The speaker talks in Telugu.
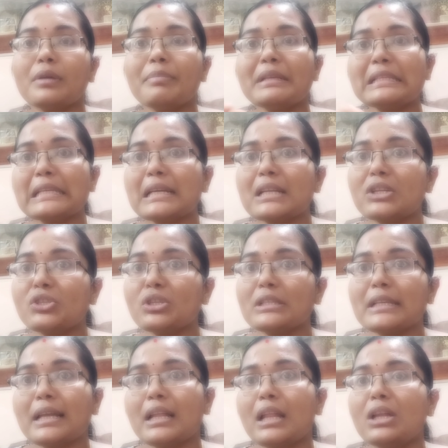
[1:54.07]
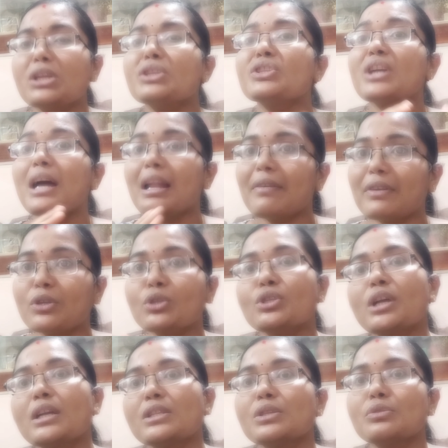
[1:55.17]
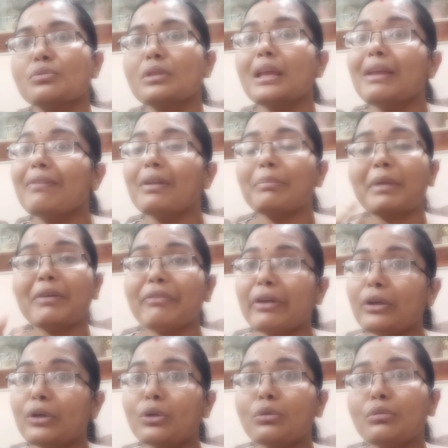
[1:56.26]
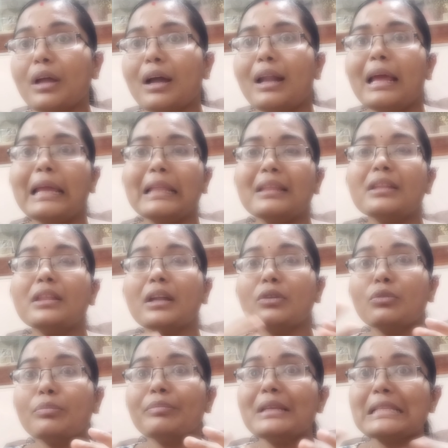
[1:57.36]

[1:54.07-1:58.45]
కూడా మిస్కరేజెస్ అయ్యేదానికి చాలా వరకు ఛాన్సెస్ ఉంది ఈవెన్ మా ఫ్రెండ్కి కూడా అలా అయింది తనకు